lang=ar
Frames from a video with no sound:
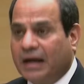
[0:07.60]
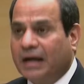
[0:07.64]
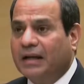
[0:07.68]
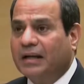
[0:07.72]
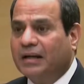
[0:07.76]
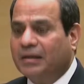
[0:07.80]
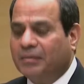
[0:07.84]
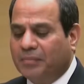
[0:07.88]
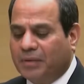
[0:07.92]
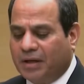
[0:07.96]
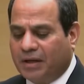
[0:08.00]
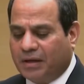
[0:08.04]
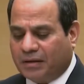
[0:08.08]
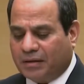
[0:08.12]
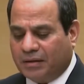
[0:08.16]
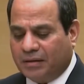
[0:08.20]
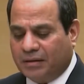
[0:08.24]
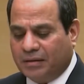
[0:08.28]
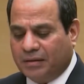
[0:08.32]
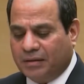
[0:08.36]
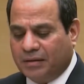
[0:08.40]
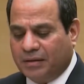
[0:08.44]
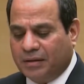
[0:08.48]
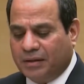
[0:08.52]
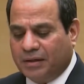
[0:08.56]
العملاقة
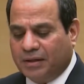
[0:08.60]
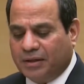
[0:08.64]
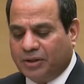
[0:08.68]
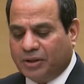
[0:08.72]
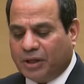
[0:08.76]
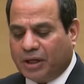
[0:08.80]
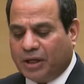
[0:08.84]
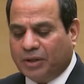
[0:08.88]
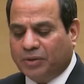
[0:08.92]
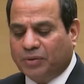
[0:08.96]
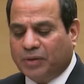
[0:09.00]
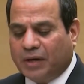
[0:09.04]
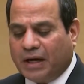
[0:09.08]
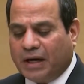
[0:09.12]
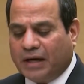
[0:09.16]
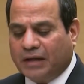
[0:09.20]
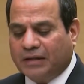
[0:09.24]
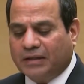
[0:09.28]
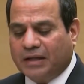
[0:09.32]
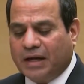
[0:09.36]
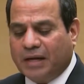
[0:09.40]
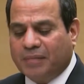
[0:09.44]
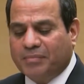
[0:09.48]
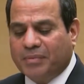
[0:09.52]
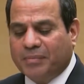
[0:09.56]
يعد
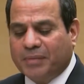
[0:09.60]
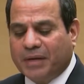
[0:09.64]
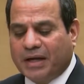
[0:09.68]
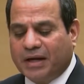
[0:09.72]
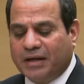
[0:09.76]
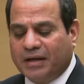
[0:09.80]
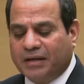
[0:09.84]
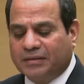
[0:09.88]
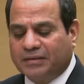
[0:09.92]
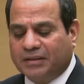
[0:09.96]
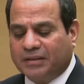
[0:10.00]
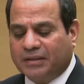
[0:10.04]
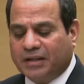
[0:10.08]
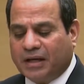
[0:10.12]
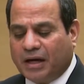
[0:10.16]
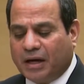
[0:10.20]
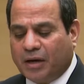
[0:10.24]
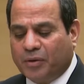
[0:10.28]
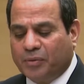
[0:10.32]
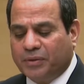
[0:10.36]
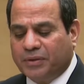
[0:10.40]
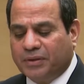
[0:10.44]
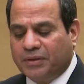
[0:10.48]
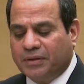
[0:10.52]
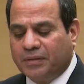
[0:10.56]
أحد أهم مجالات
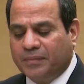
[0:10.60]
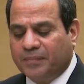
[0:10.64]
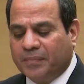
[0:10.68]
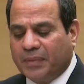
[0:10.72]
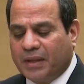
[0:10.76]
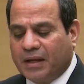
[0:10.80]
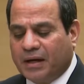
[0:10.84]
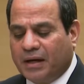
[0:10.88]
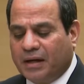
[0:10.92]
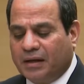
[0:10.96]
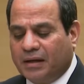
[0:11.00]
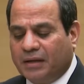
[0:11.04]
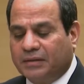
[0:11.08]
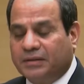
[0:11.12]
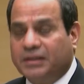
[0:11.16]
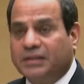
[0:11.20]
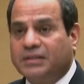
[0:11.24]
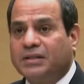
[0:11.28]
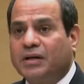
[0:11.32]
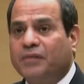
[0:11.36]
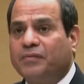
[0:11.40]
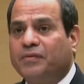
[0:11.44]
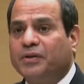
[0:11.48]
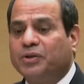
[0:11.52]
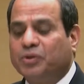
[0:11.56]
التعاون التي
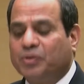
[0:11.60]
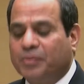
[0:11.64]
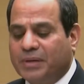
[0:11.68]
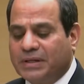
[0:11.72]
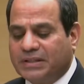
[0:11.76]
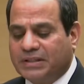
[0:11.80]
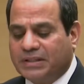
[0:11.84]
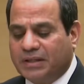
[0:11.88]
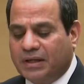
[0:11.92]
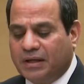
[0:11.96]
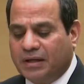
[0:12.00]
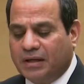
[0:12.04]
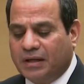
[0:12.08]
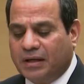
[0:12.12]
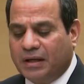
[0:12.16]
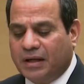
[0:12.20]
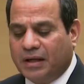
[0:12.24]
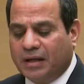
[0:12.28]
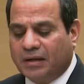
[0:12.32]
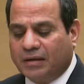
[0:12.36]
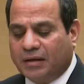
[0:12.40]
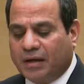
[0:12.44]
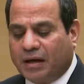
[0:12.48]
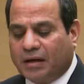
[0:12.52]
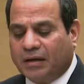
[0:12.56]
سوف تمثل
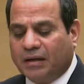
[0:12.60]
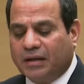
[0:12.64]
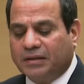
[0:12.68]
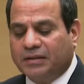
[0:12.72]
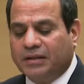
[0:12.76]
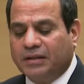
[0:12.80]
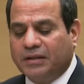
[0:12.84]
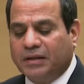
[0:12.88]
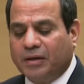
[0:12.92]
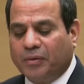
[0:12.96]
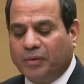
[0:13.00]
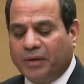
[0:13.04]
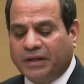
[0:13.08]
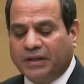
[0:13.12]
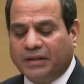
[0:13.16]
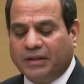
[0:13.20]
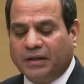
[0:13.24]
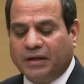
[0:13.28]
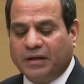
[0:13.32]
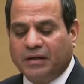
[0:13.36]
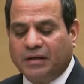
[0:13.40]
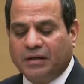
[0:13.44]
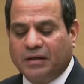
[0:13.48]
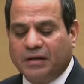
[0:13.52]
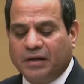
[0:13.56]
نقلة
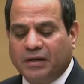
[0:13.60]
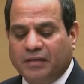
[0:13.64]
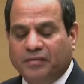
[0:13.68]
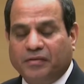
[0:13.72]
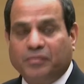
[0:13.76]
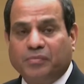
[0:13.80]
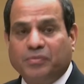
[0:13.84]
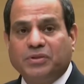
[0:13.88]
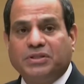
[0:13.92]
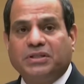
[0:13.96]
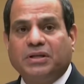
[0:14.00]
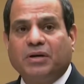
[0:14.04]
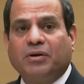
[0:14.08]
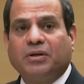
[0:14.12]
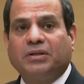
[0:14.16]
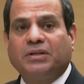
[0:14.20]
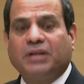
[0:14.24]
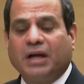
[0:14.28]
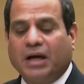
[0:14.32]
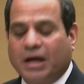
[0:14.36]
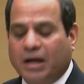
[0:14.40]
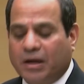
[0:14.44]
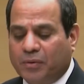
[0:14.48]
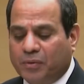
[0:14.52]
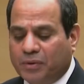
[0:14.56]
نوعية في مستوى
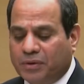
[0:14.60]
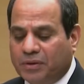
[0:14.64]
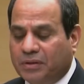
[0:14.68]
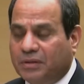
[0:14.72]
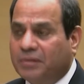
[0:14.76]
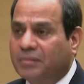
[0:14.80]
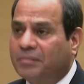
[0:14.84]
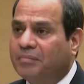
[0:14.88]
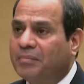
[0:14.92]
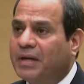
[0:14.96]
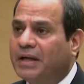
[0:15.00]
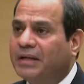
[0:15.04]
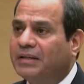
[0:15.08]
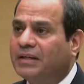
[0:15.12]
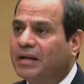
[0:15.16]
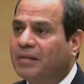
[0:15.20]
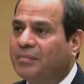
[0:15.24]
التعاون بين